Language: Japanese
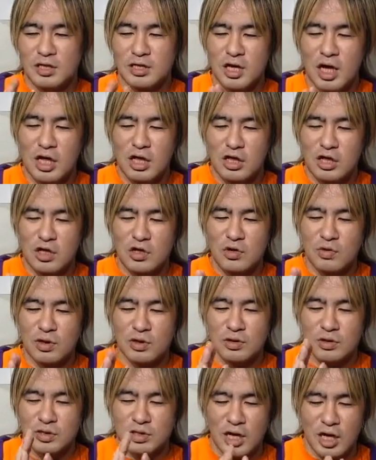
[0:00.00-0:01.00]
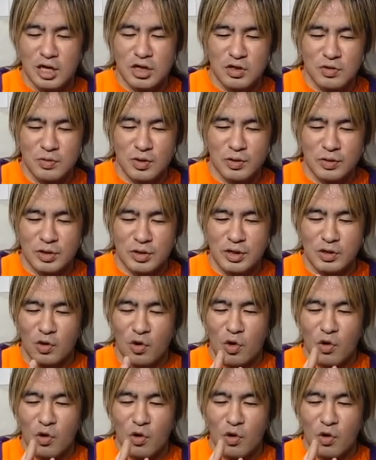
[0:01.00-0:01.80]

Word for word: 最終話と最終話の1